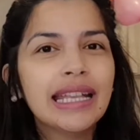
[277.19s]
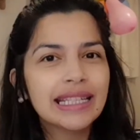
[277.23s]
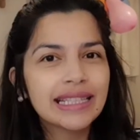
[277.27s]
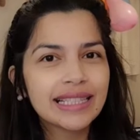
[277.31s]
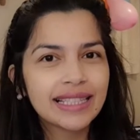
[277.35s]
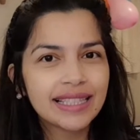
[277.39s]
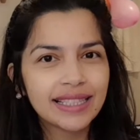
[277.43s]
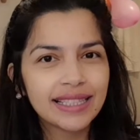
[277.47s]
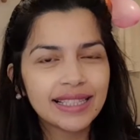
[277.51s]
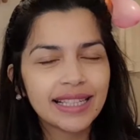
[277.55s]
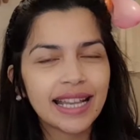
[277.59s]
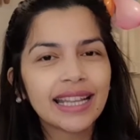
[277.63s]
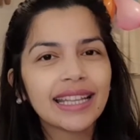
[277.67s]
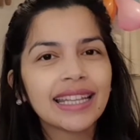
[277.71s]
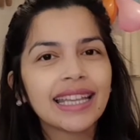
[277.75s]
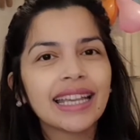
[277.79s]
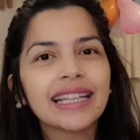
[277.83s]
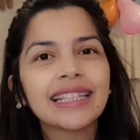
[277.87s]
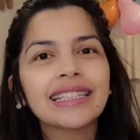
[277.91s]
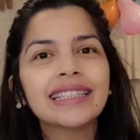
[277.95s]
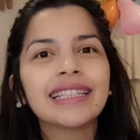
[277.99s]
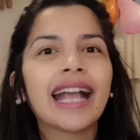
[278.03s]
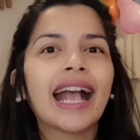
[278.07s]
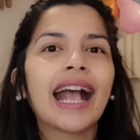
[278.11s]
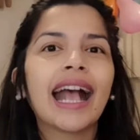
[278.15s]

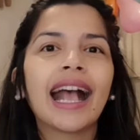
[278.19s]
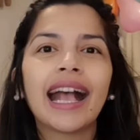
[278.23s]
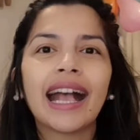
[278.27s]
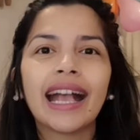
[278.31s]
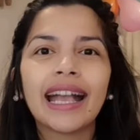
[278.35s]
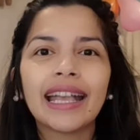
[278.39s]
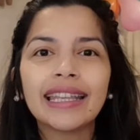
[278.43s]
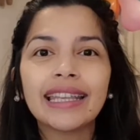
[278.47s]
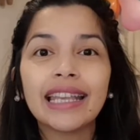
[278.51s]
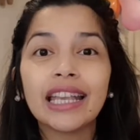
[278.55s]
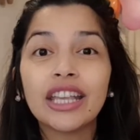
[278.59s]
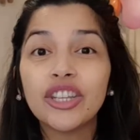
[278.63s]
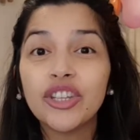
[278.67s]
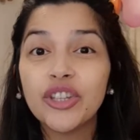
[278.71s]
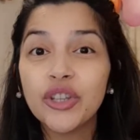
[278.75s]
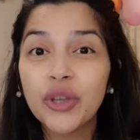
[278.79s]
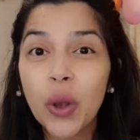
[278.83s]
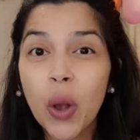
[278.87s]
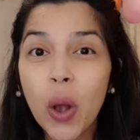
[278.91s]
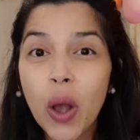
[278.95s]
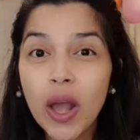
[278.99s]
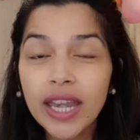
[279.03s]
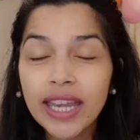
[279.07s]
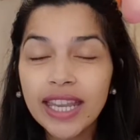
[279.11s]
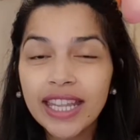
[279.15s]
Second ay
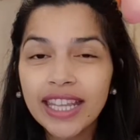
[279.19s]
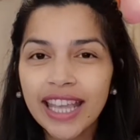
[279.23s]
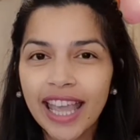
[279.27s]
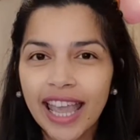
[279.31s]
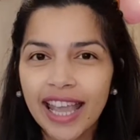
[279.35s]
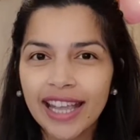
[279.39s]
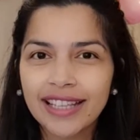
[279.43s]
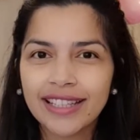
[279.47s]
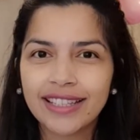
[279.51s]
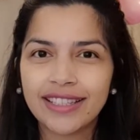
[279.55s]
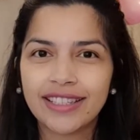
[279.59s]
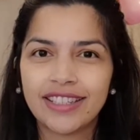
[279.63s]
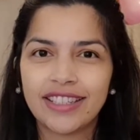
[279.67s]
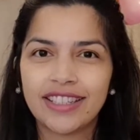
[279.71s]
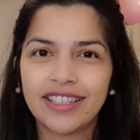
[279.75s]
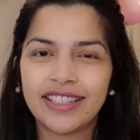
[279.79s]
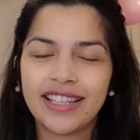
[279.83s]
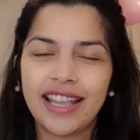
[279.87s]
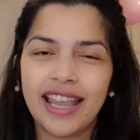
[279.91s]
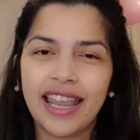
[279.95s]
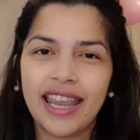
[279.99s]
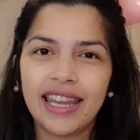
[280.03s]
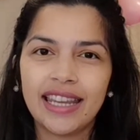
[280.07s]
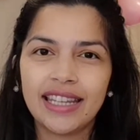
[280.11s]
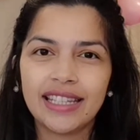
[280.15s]
yawning
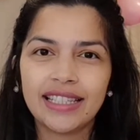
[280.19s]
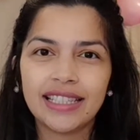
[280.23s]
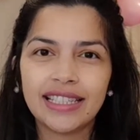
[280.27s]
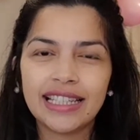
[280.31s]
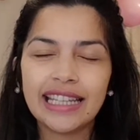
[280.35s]
exercise.